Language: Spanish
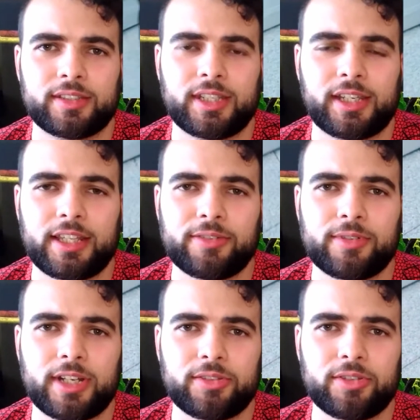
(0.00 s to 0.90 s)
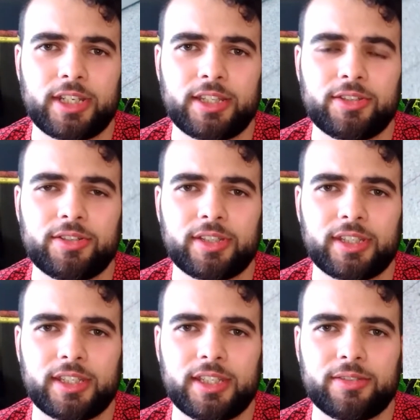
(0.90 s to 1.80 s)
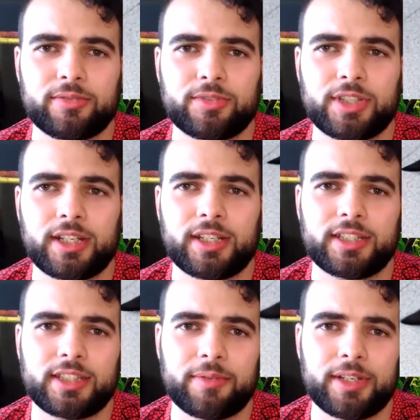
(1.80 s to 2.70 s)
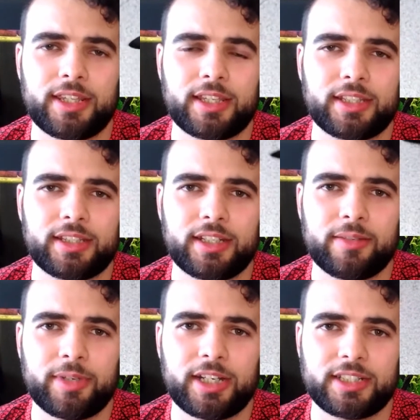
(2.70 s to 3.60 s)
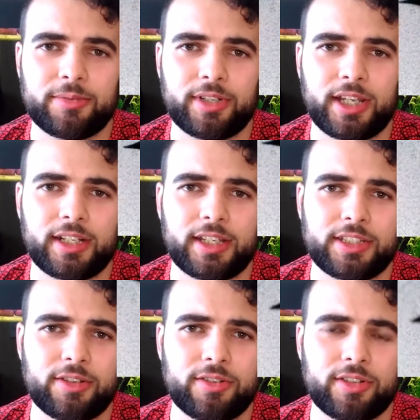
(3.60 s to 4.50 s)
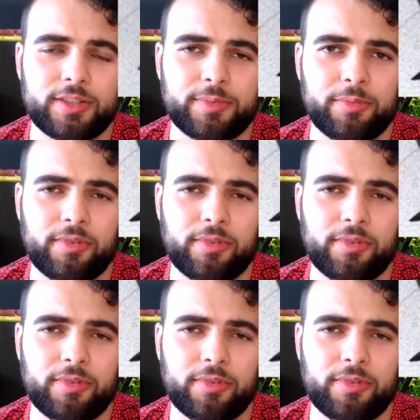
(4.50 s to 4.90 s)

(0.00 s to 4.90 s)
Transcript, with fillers: se quedan un rato oliendo y usan esta habilidad que tienen para saborear ese olor, les,